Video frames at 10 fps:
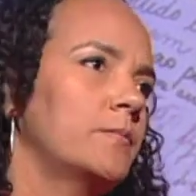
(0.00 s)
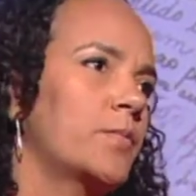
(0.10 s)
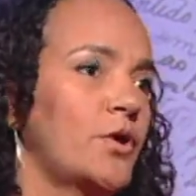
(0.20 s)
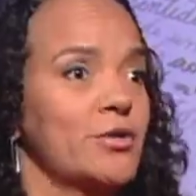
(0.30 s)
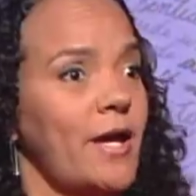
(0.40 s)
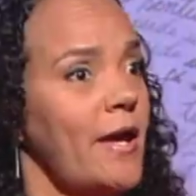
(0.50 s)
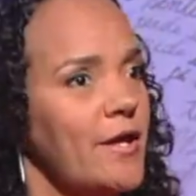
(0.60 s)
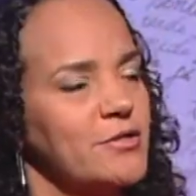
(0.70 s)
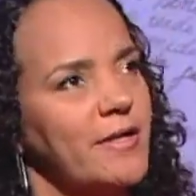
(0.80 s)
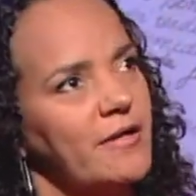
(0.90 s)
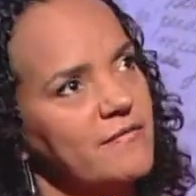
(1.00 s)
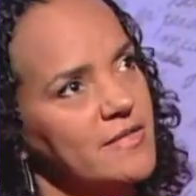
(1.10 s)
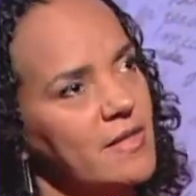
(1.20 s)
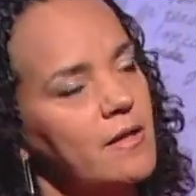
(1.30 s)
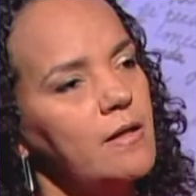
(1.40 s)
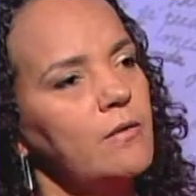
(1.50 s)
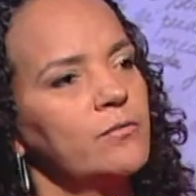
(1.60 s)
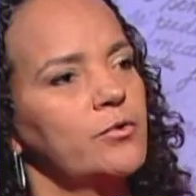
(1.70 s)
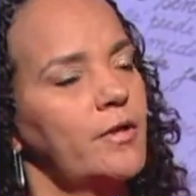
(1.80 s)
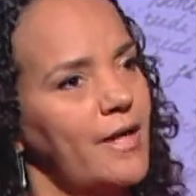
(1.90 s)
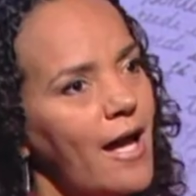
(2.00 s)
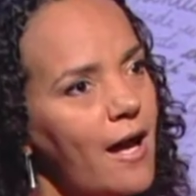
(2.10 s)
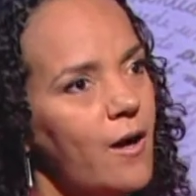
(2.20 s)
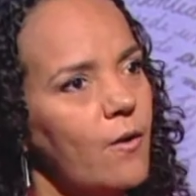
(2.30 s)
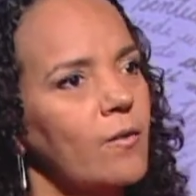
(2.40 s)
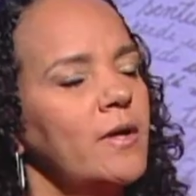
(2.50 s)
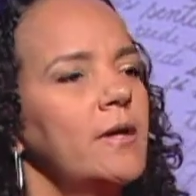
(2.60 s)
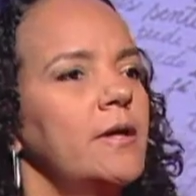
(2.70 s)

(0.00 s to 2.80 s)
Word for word: broadcast, televisão, jornal,